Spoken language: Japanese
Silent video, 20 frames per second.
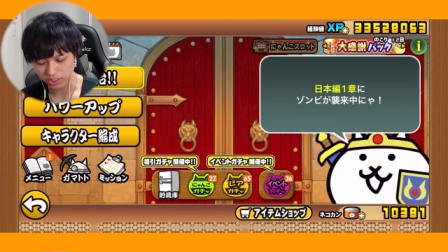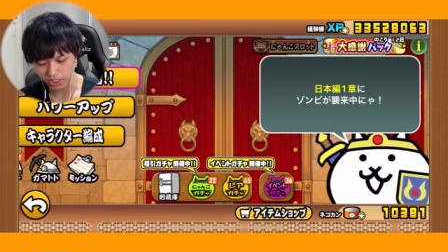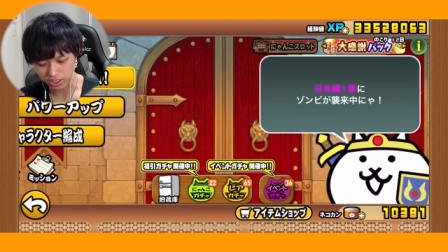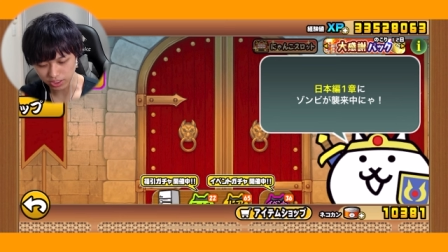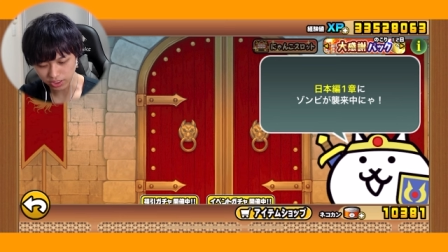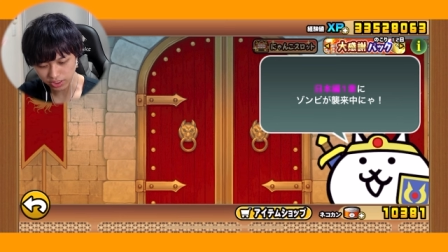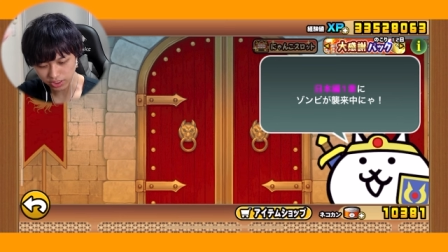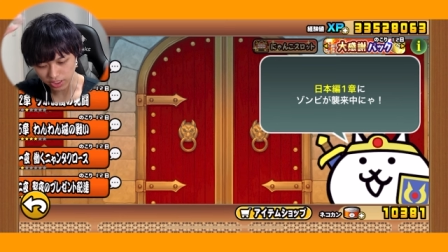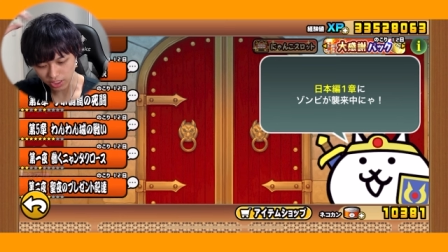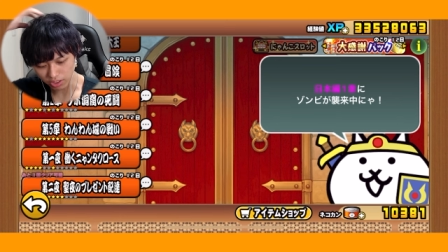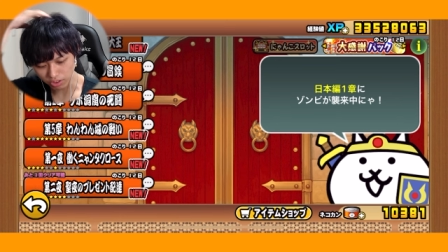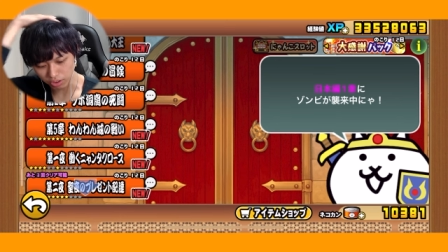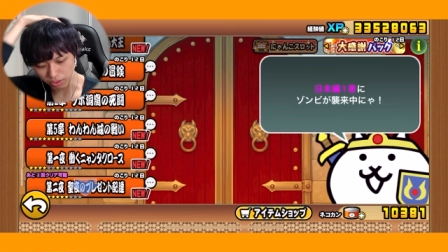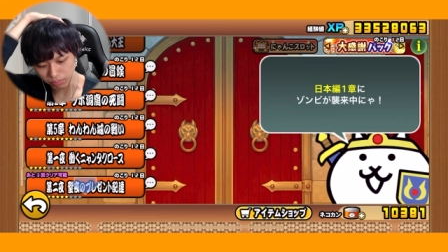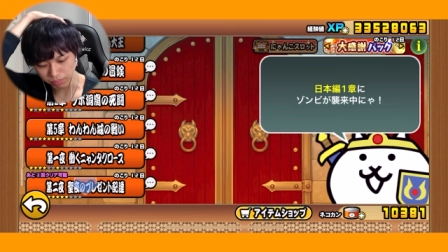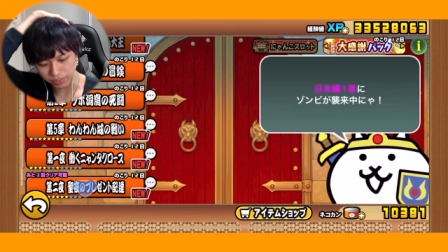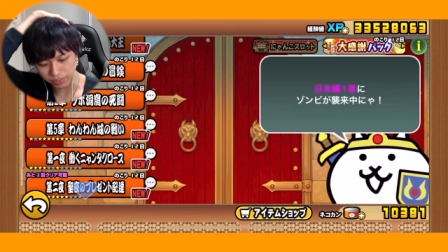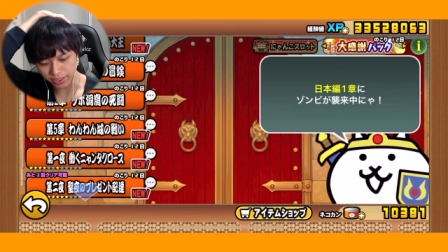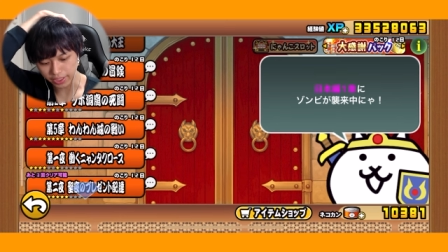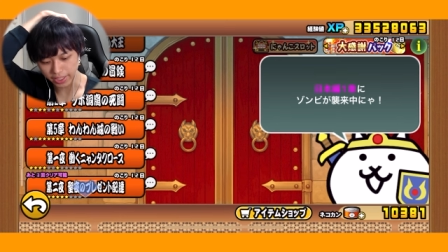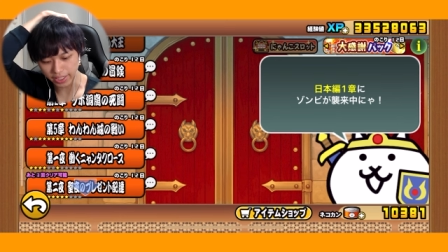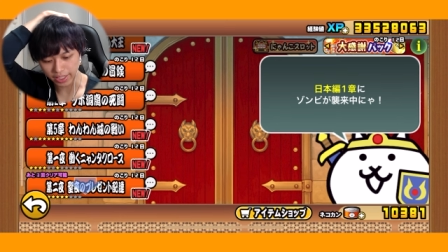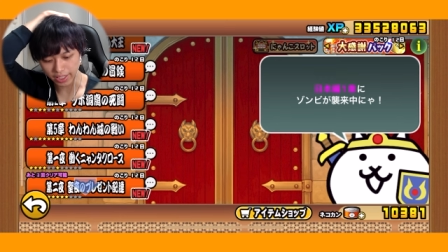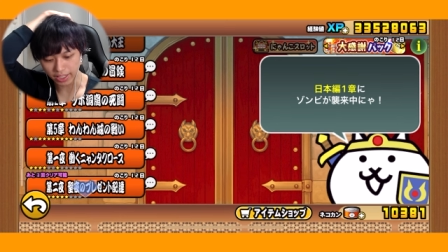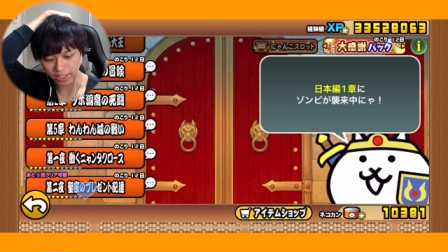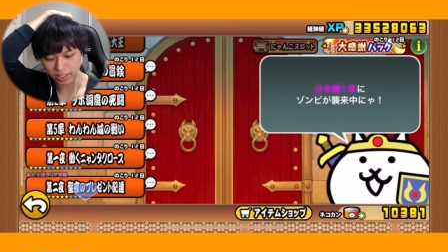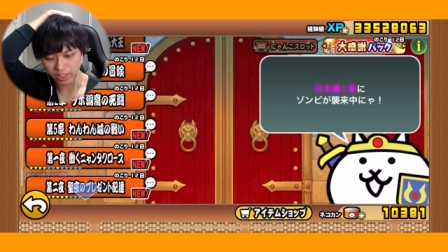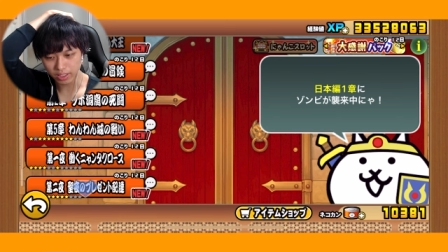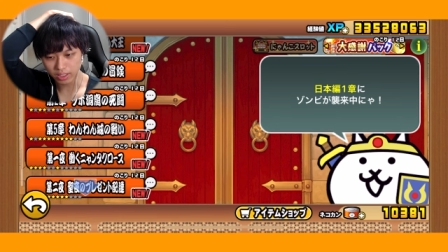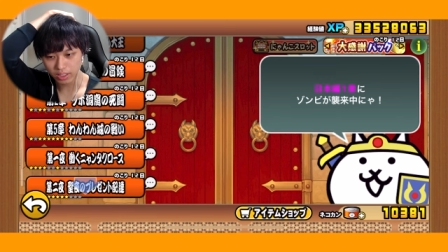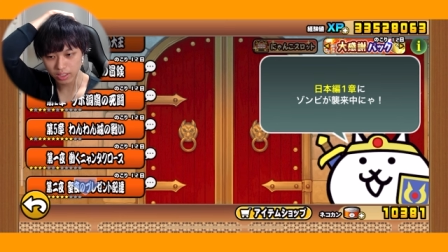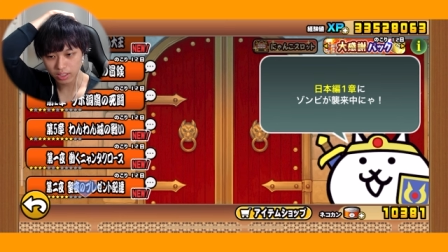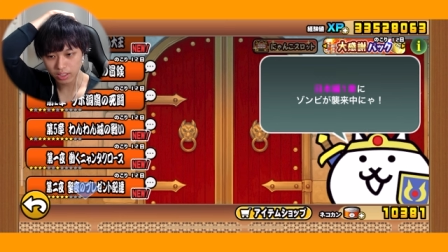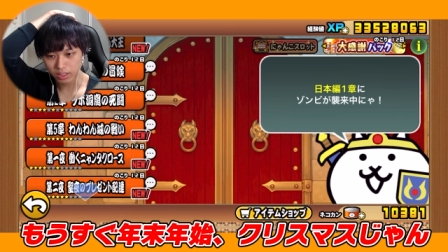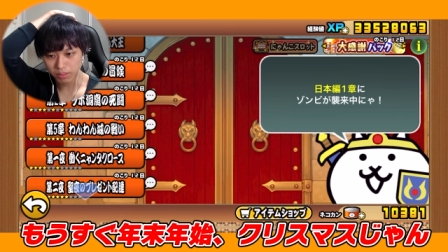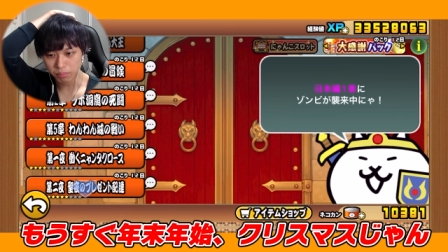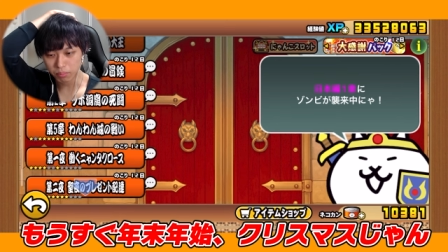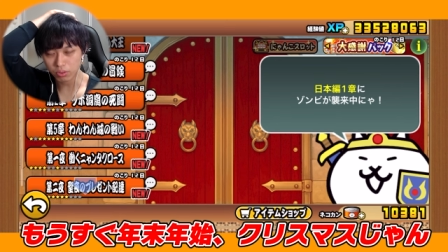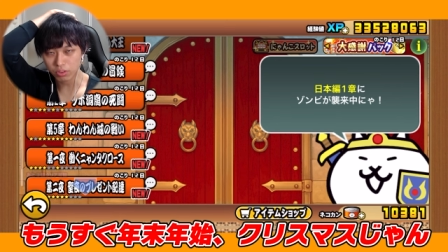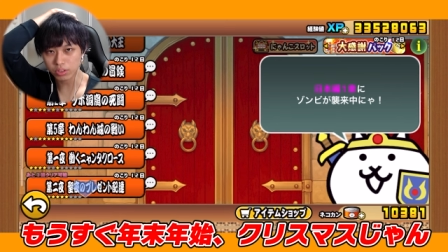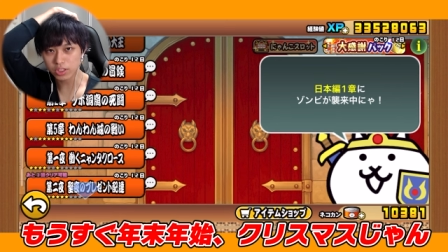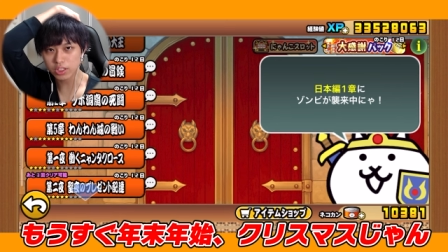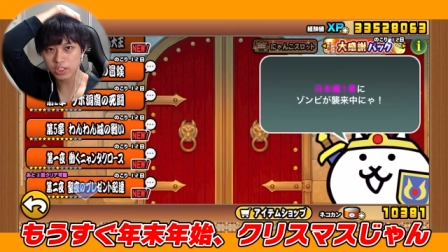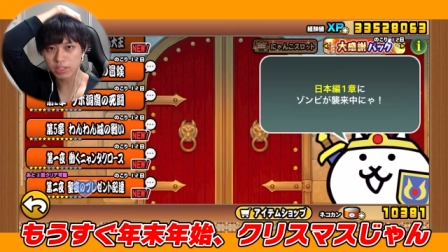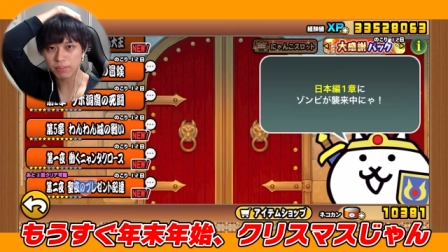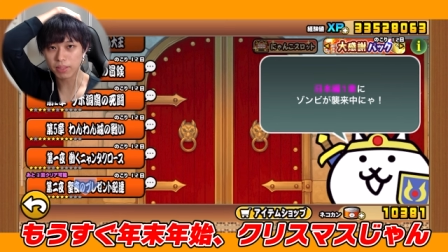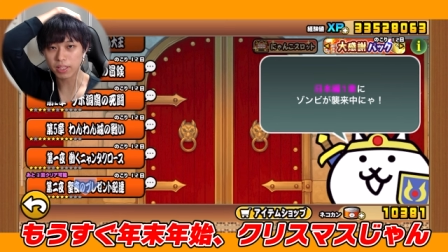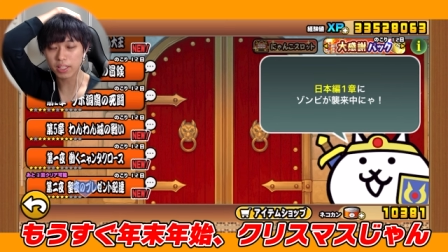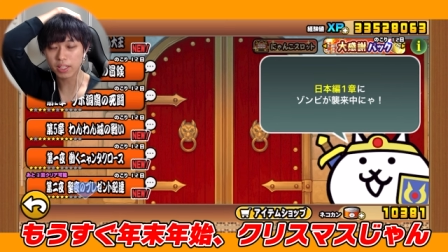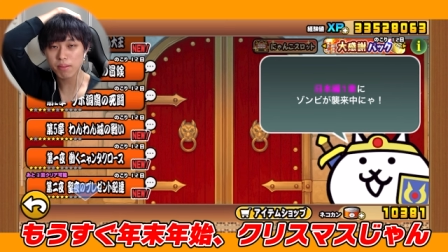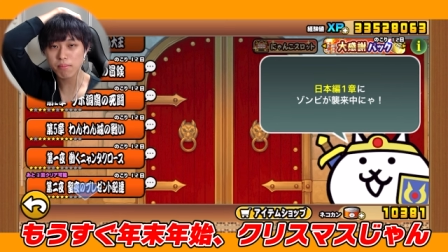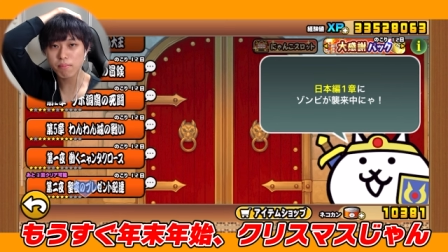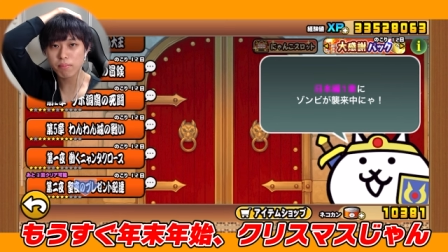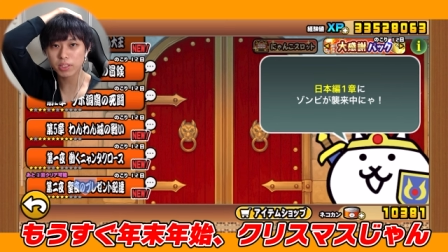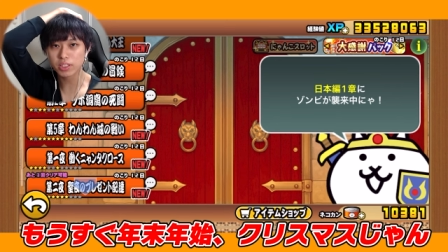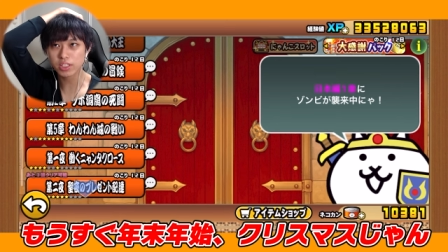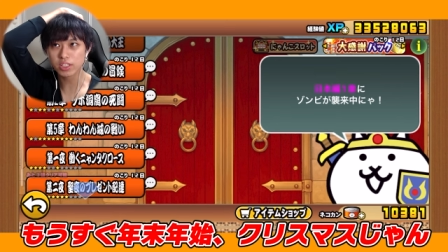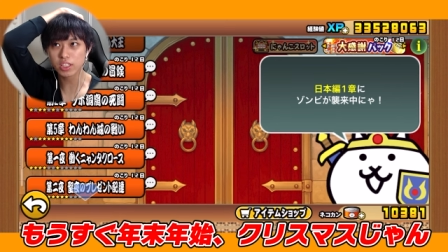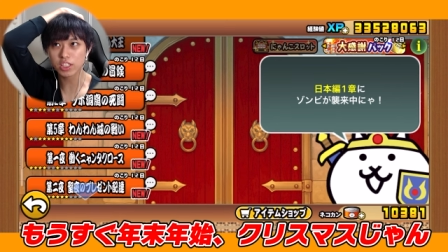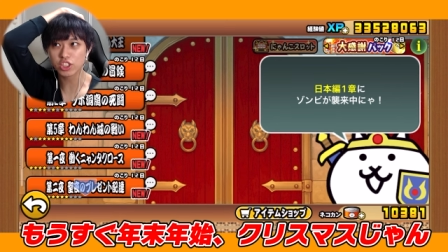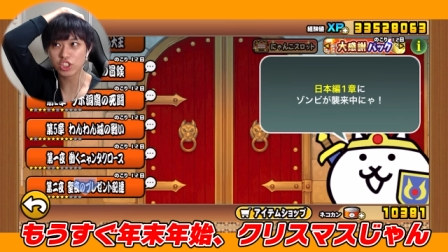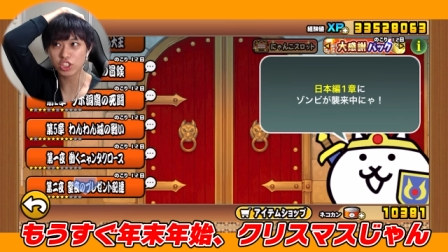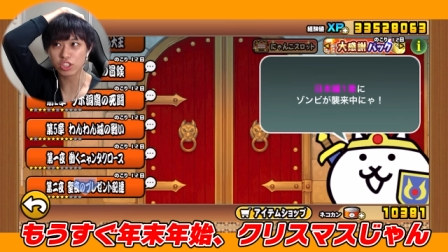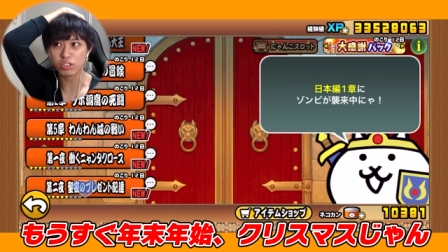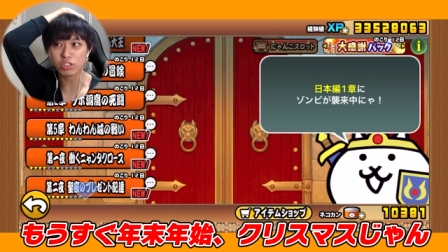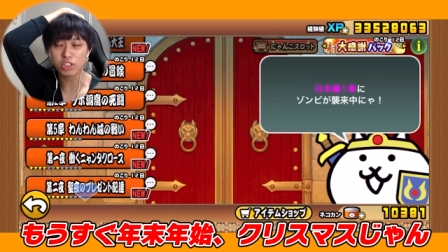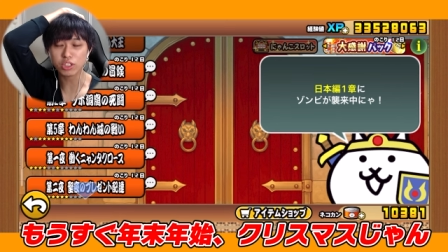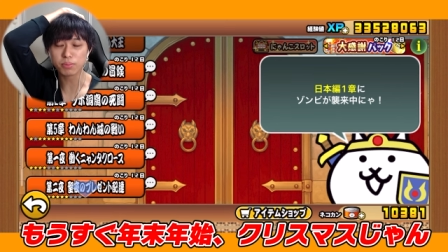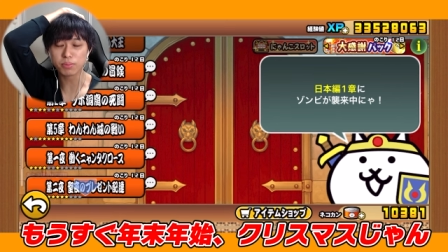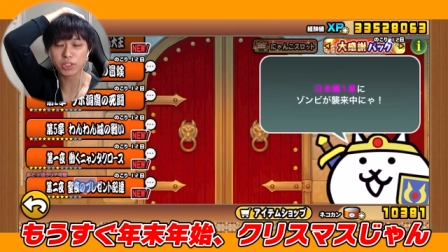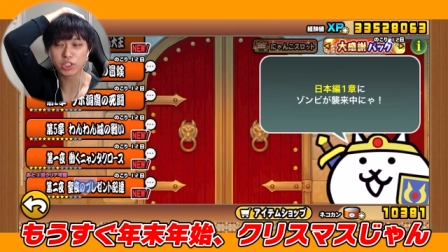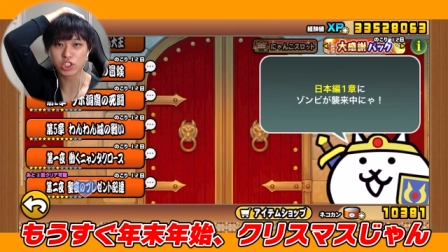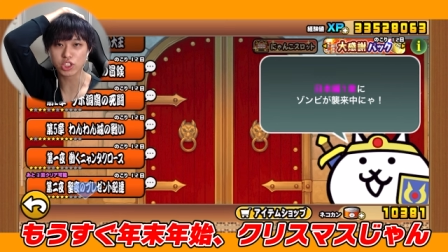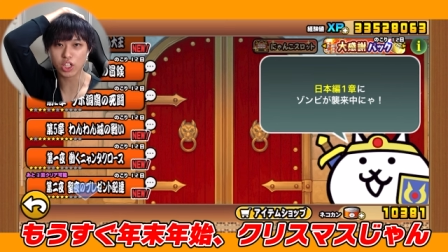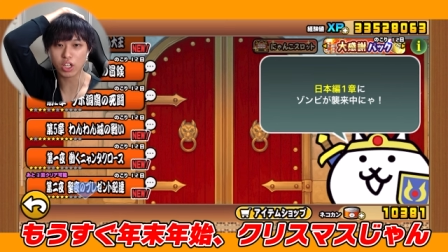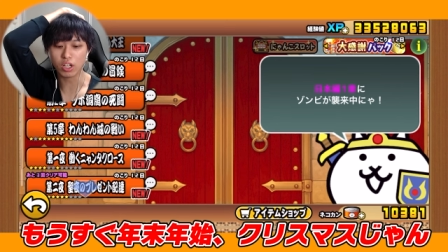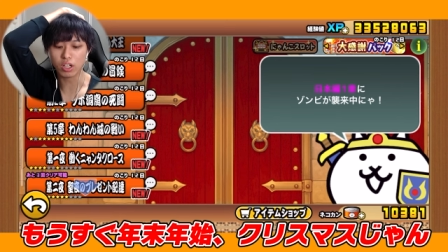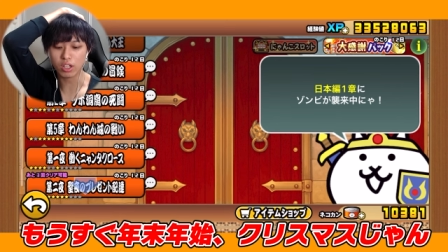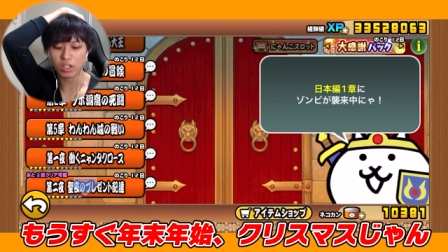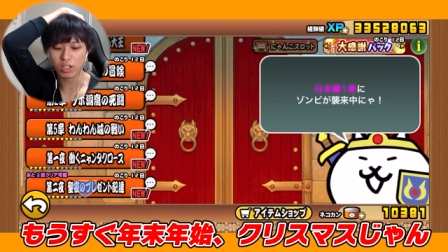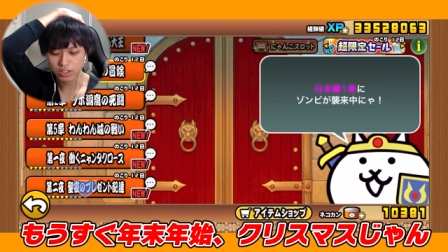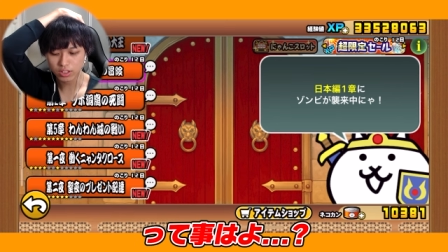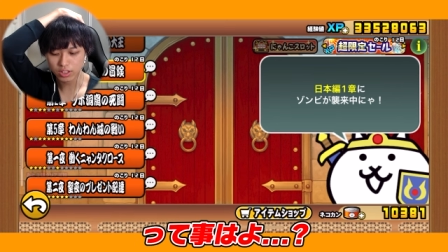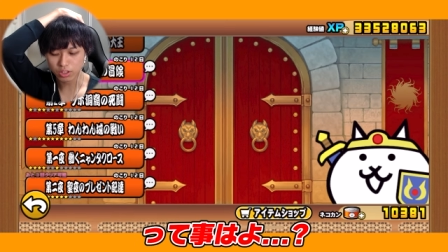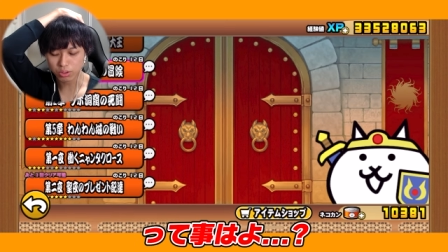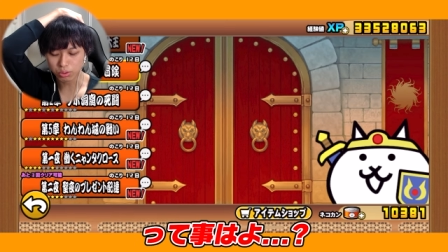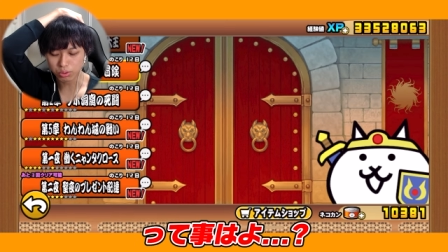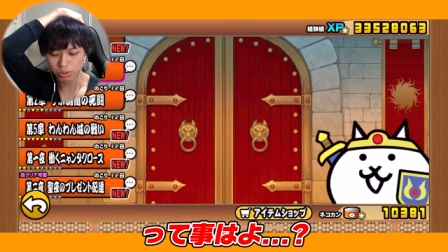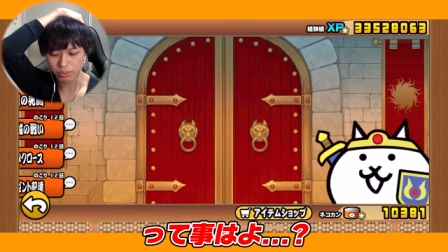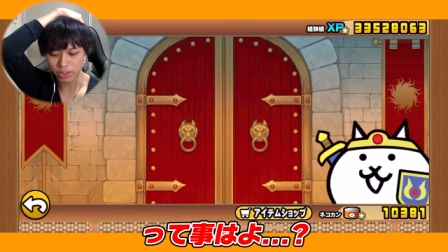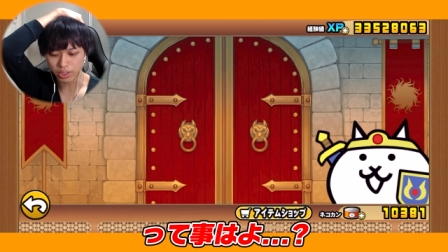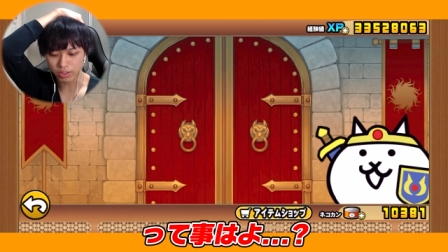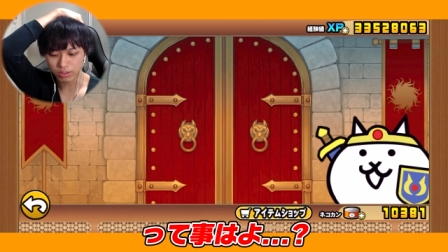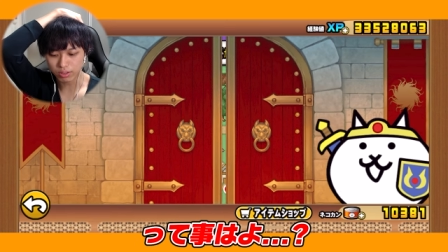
完全コンプでもうすぐまあ年末年始クリスマスじゃんってことはよ